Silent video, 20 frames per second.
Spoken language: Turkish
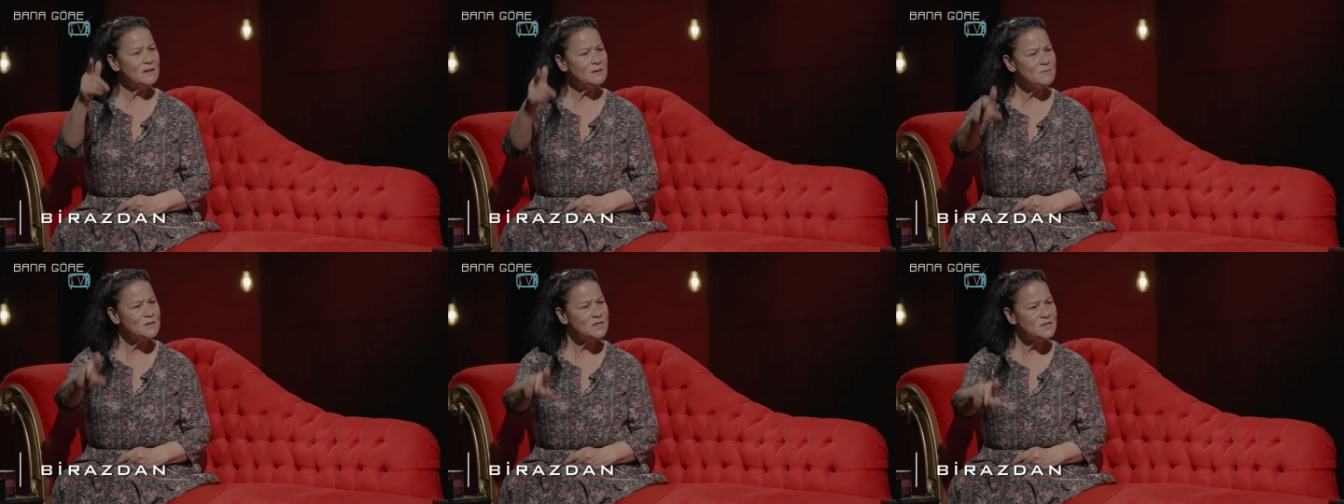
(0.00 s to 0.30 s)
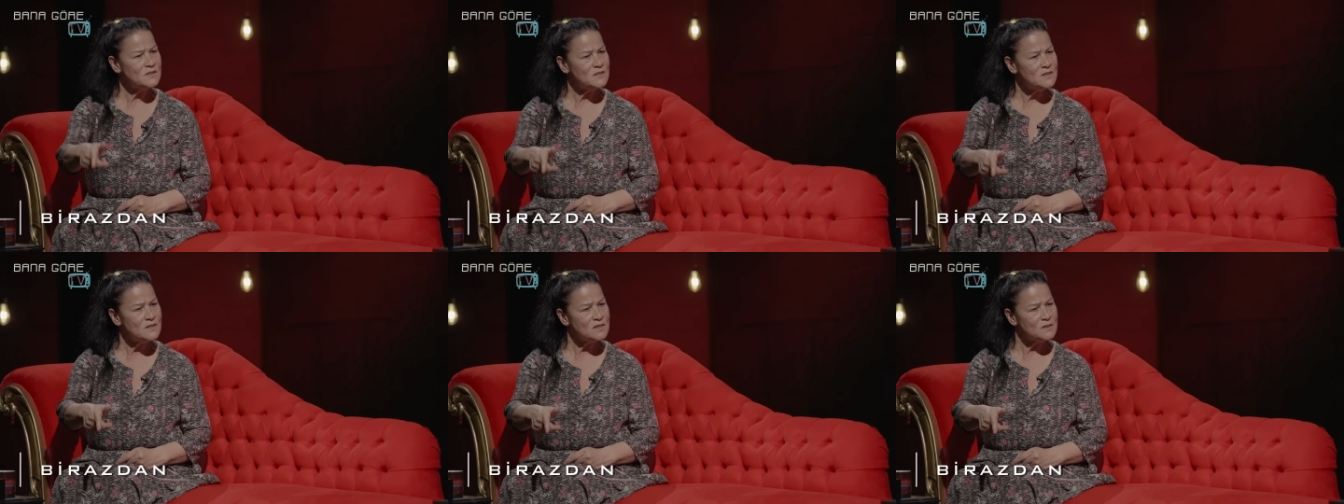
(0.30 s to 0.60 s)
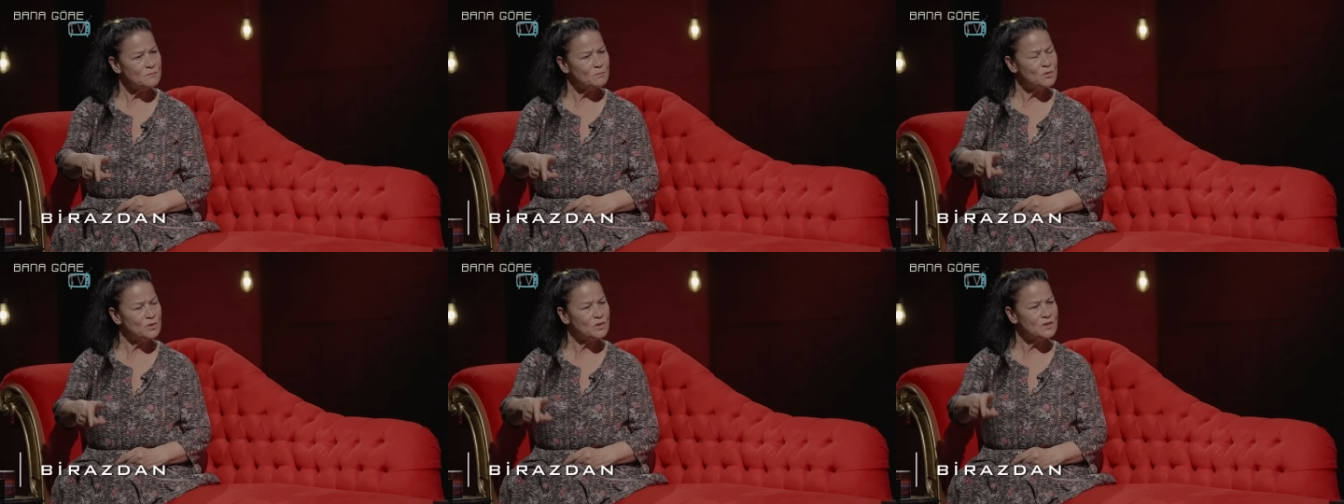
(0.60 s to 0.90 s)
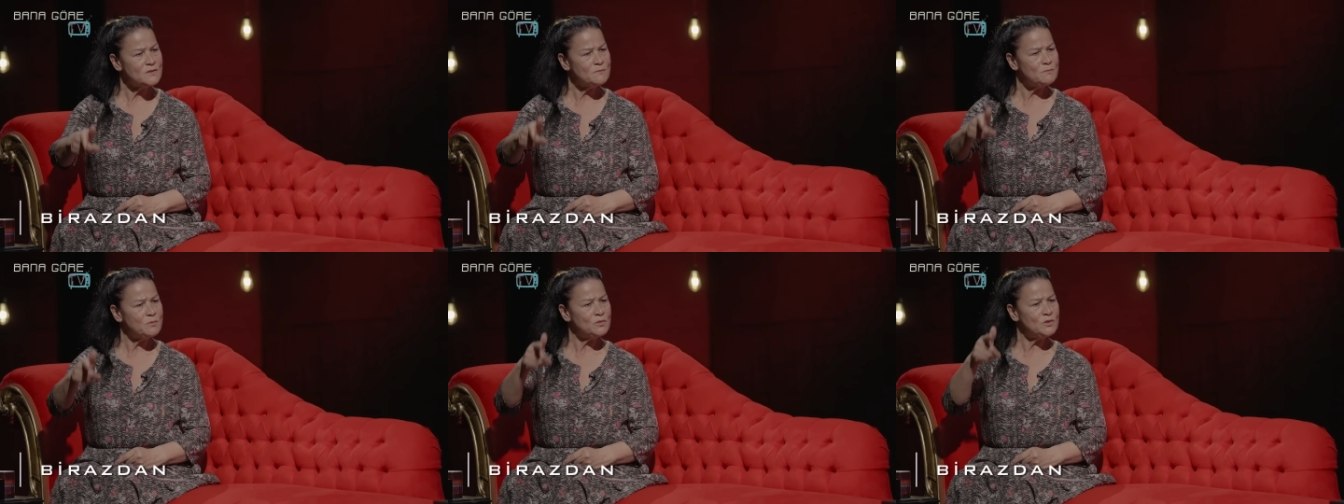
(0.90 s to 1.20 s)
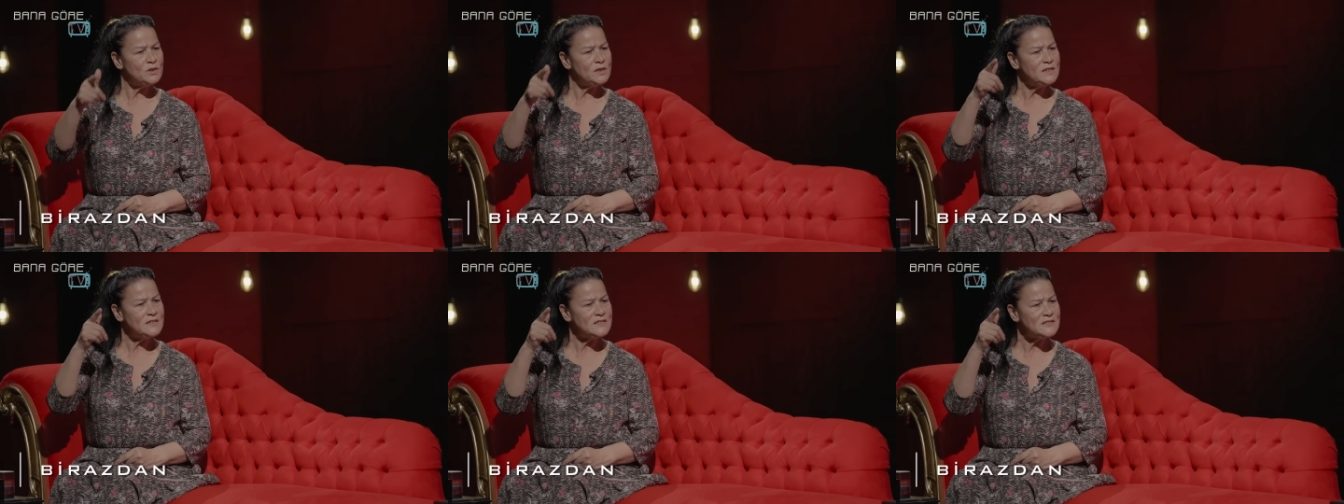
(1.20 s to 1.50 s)
vermişsiniz, bu kız
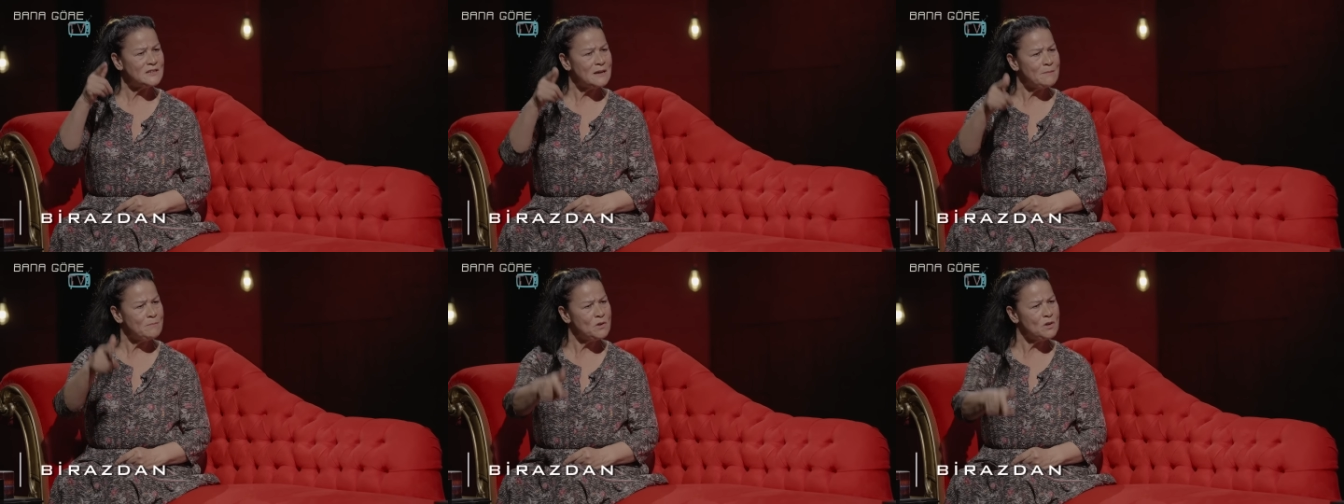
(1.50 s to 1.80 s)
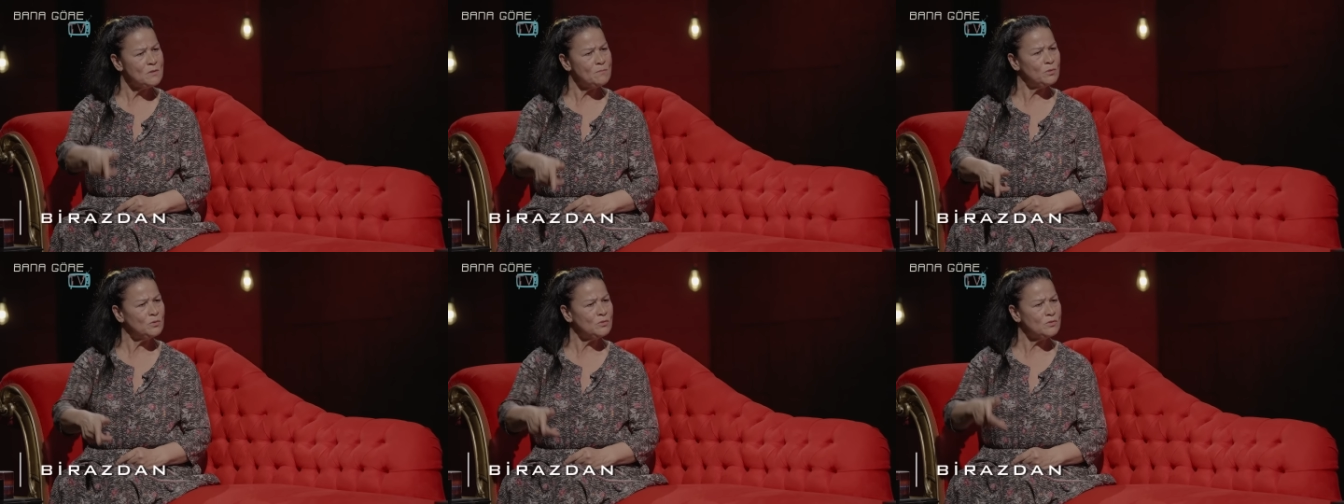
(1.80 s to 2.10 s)
bunu istemiyor,